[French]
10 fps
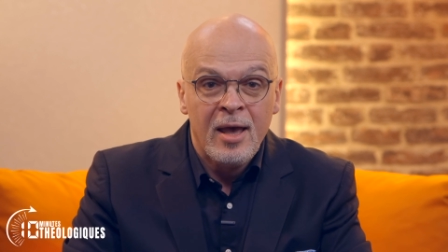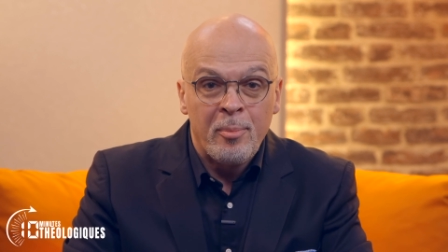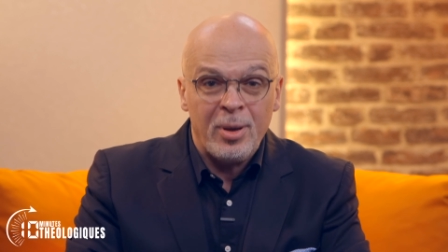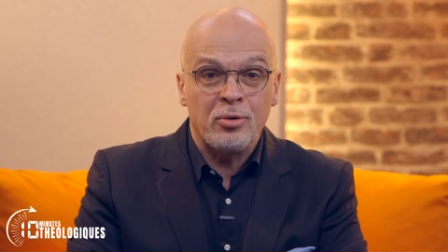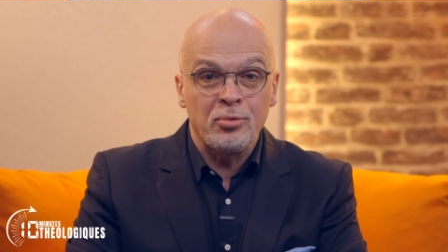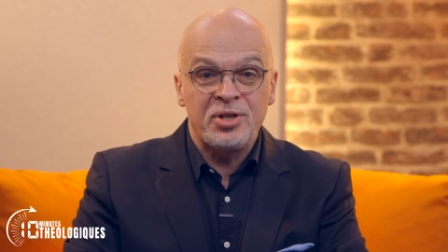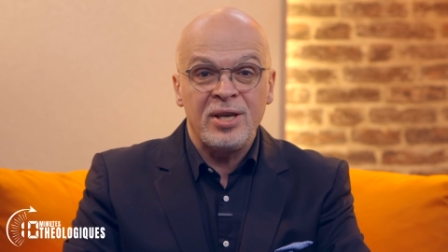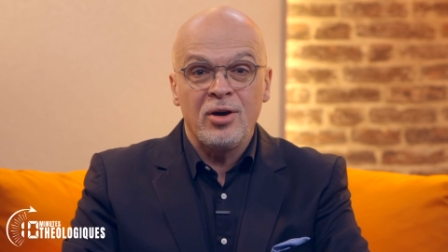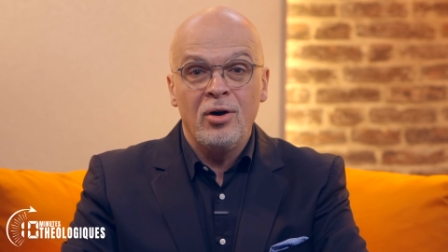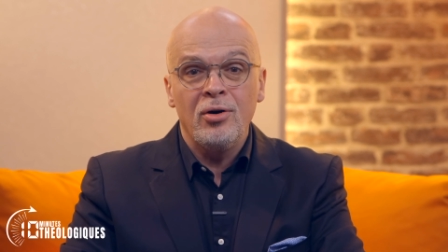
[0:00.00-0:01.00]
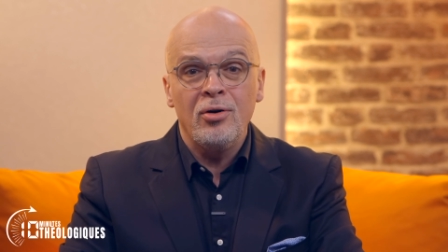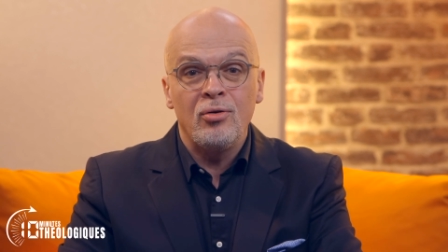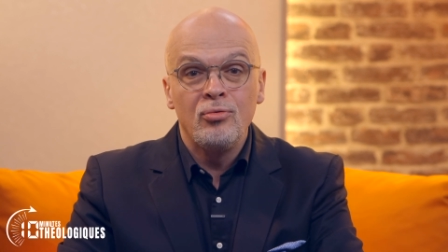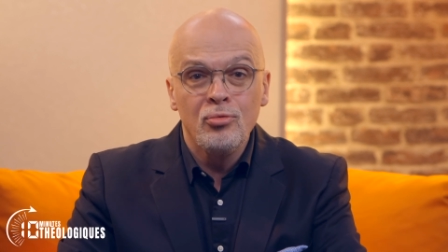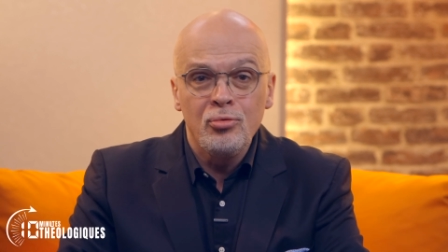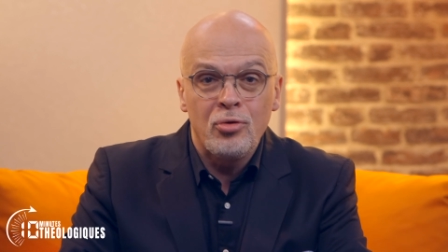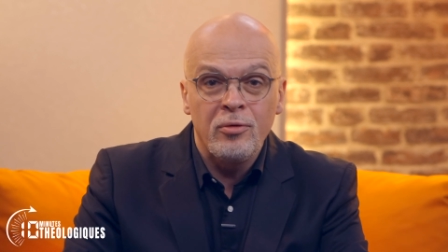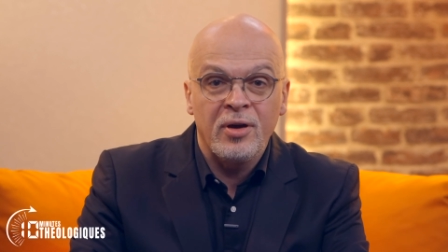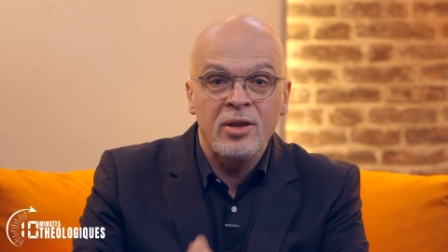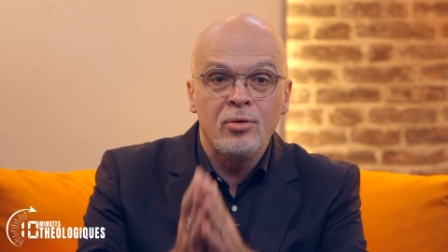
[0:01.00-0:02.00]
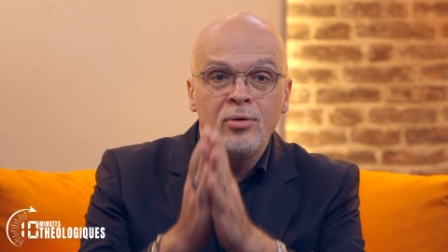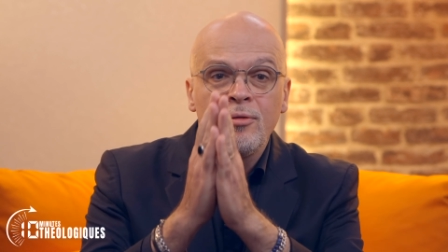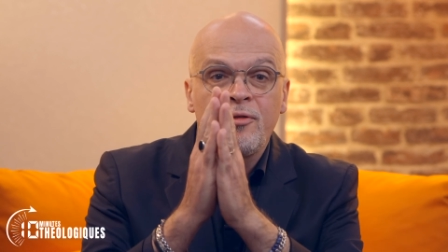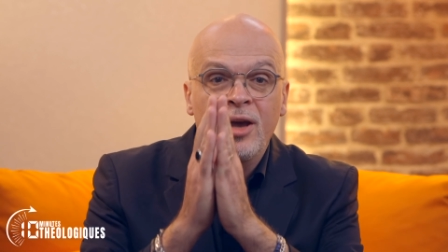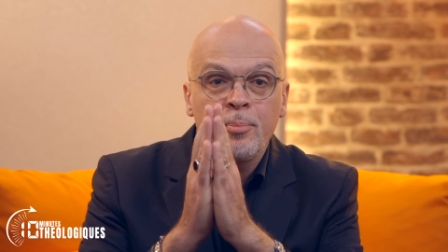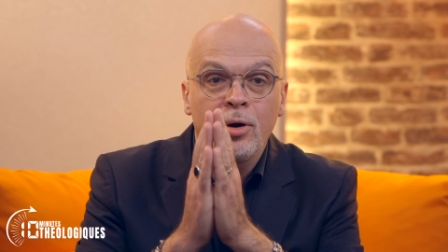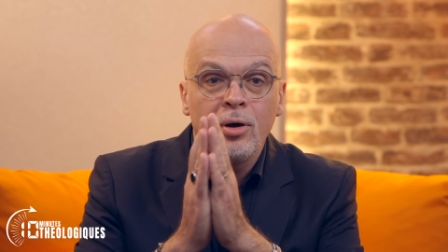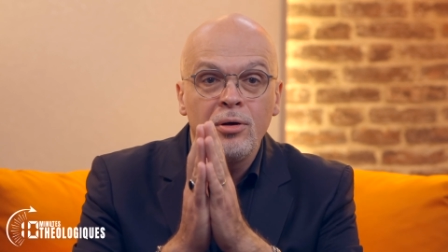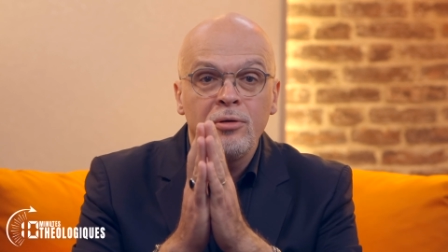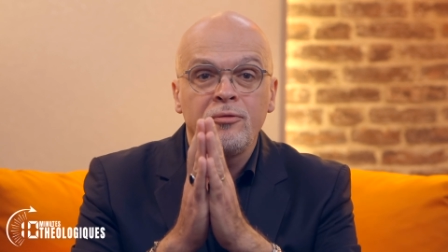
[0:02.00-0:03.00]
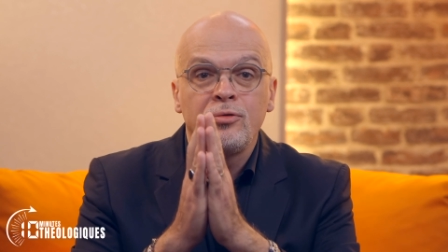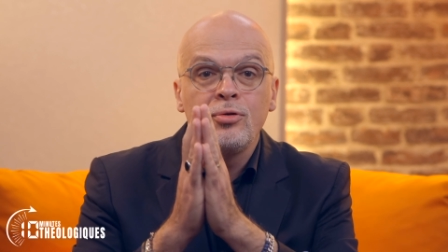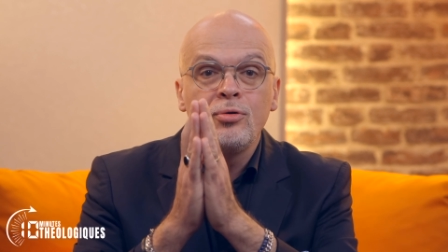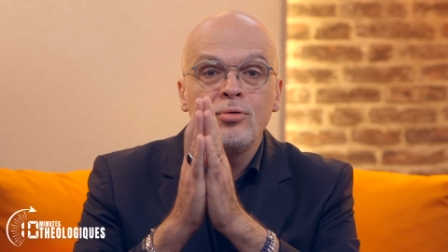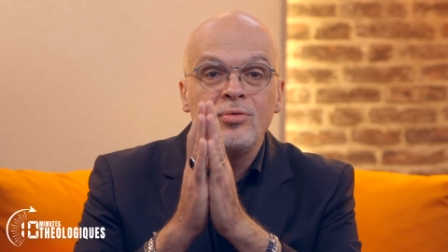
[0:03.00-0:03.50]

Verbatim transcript: Par conséquent, nous devrions faire preuve de